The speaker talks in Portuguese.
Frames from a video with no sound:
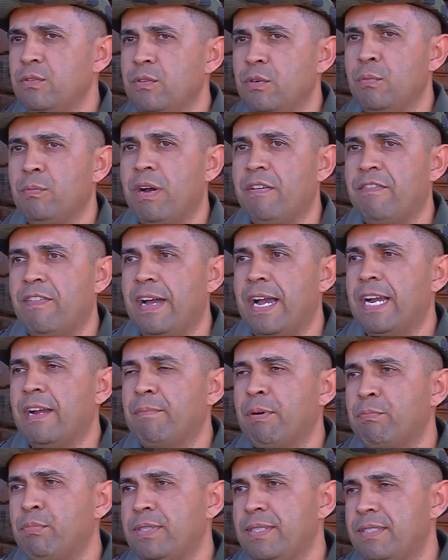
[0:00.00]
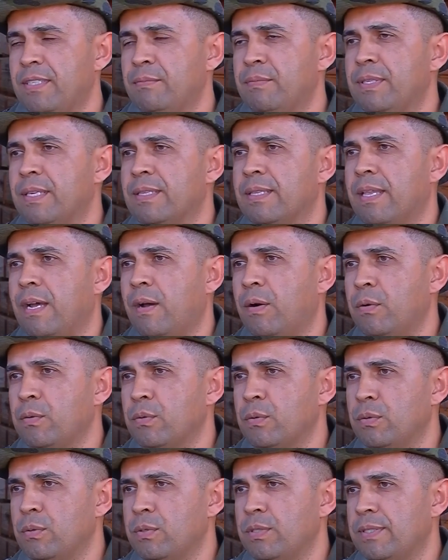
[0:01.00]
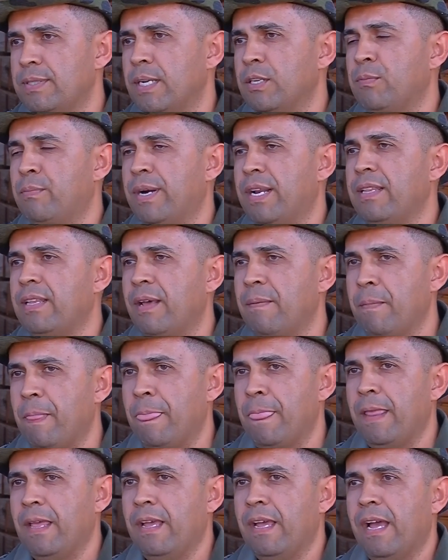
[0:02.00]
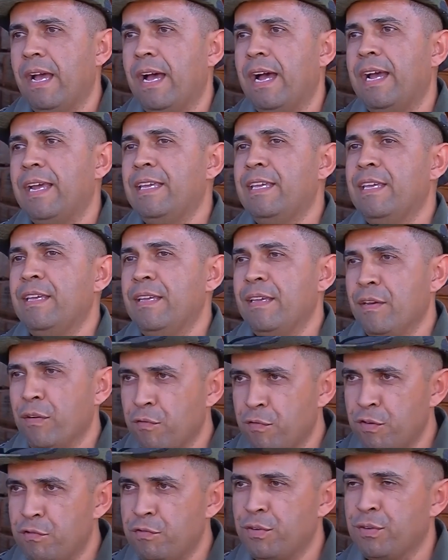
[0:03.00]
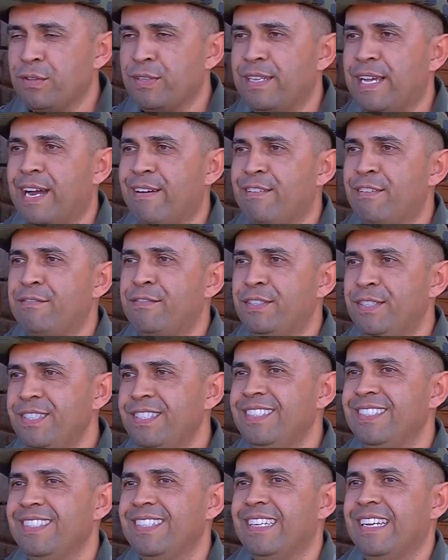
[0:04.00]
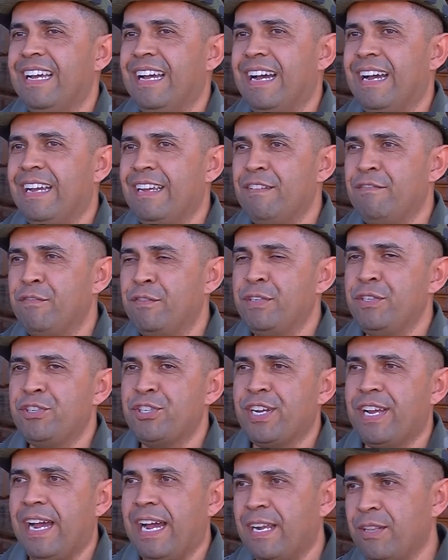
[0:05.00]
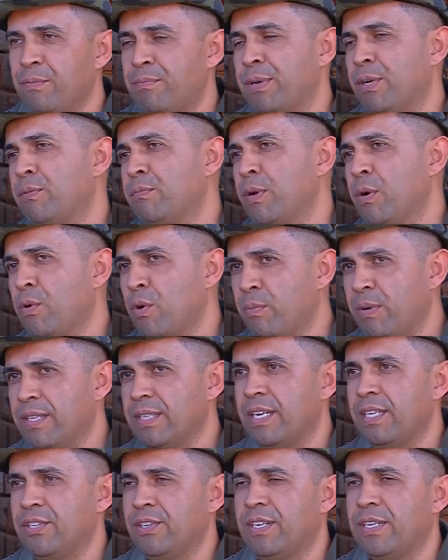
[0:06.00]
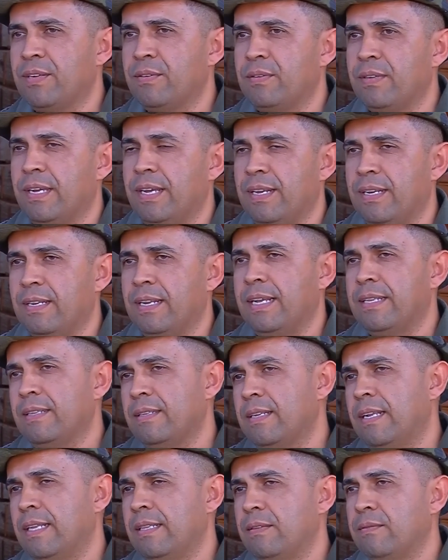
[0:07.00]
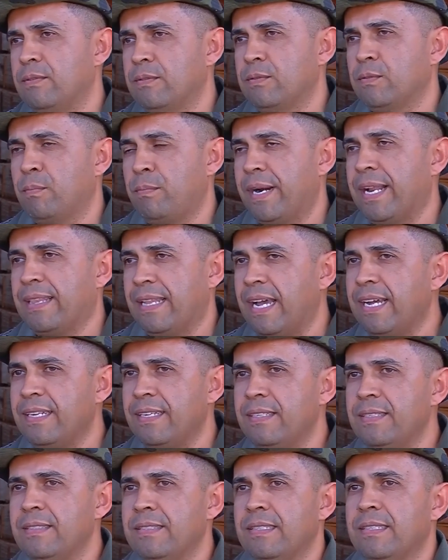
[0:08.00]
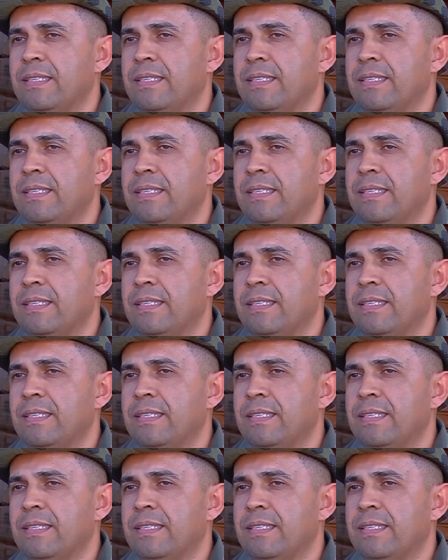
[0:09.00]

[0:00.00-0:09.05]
uma vaga para a Polícia Ambiental do Estado do Paraná. Aí eu fui voluntário a vir, aí fui indicado pelo meu comandante lá, é, lá, lá do, do, Paraná, né?